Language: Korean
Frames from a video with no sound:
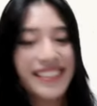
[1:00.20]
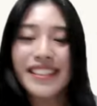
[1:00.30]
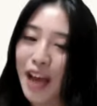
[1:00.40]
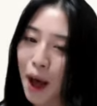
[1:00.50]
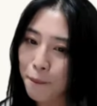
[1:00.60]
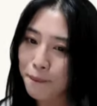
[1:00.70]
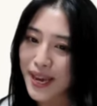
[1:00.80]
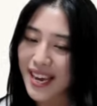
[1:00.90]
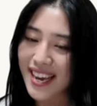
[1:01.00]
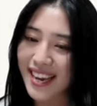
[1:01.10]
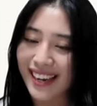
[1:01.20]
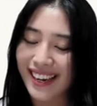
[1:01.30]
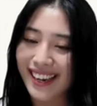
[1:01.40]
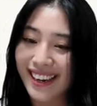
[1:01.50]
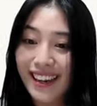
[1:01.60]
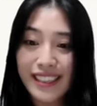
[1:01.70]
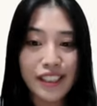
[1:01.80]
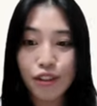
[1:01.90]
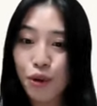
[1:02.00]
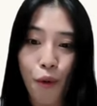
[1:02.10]
is yummy.
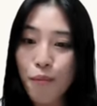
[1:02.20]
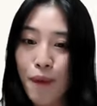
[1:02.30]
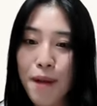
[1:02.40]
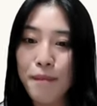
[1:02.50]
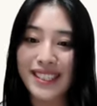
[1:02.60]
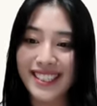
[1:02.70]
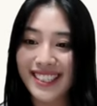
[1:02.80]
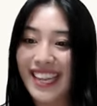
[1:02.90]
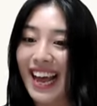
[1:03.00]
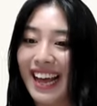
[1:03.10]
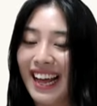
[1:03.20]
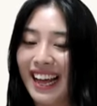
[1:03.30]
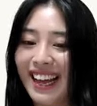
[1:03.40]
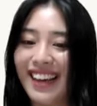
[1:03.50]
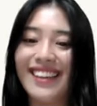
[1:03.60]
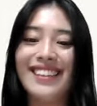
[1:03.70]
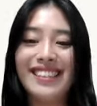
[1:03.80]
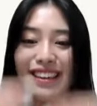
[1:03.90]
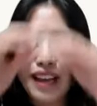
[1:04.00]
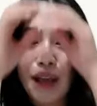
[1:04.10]
이거 정말 맛있다.
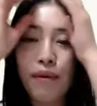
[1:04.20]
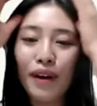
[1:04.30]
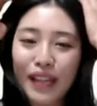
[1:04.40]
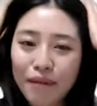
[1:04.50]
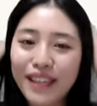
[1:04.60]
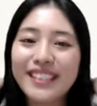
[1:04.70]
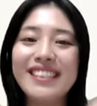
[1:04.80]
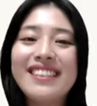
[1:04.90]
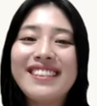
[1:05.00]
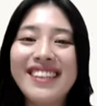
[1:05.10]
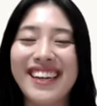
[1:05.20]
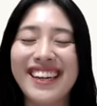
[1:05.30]
이렇게 표현하면은